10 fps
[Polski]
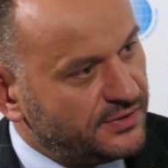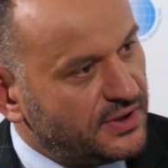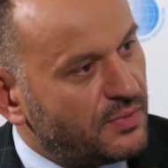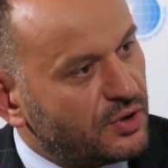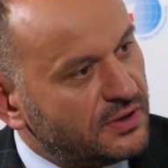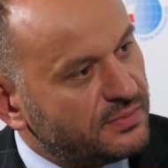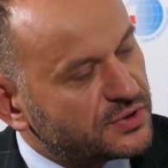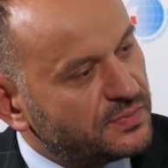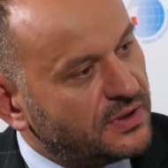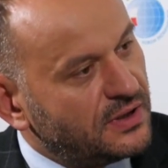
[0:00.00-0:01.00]
Nie
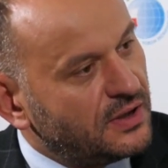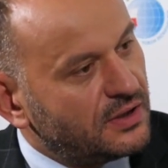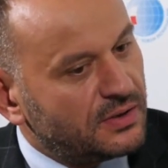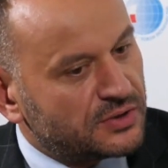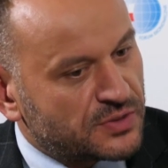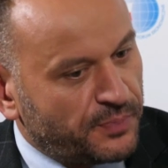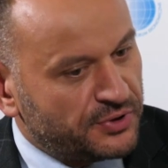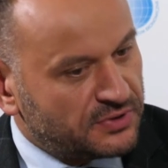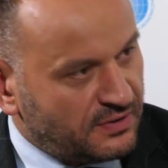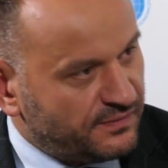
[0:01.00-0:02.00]
moglibyśmy czy
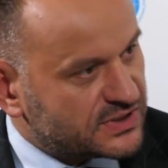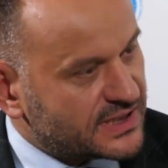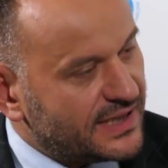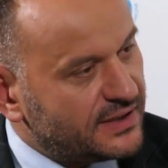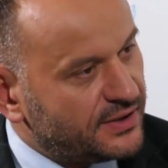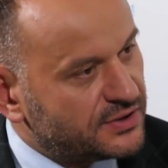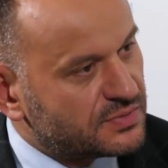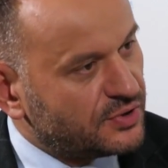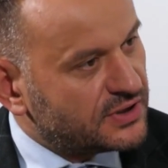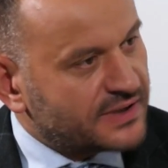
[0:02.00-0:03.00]
polityki fiskalnej,
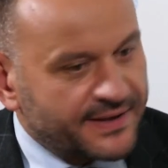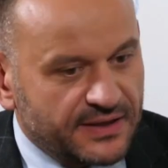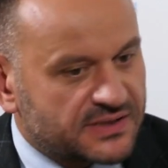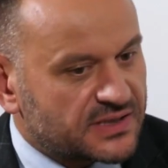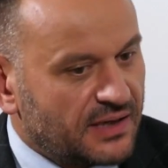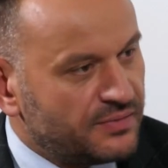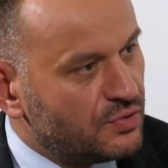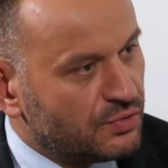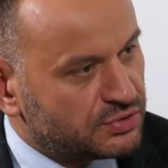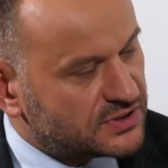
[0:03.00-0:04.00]
czy monetarnej
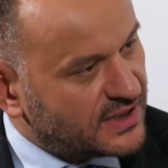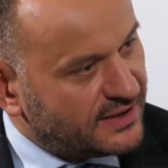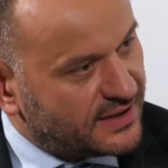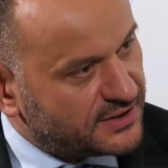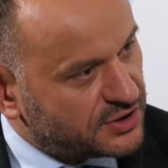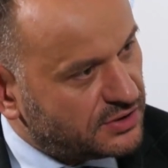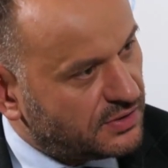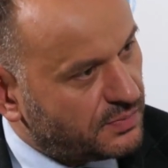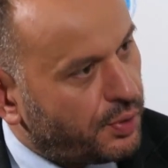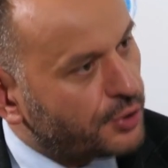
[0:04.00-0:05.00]
sami ustalać
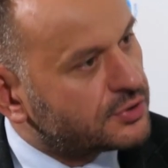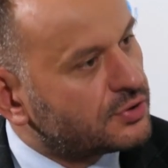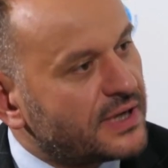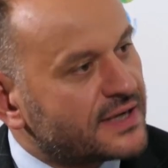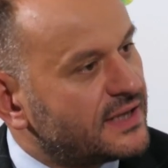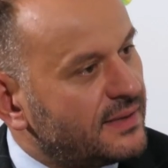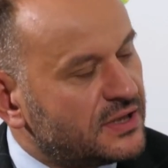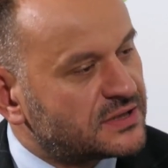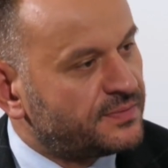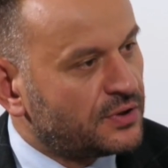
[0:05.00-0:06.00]
pod to, jak nam
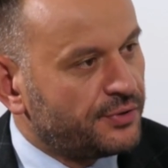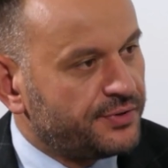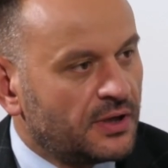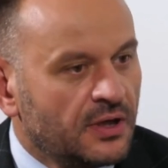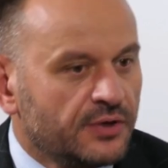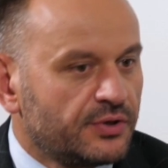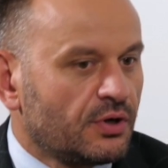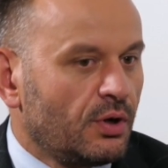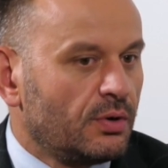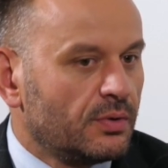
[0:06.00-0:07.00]
jest wygodnie,
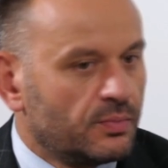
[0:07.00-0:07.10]
tylko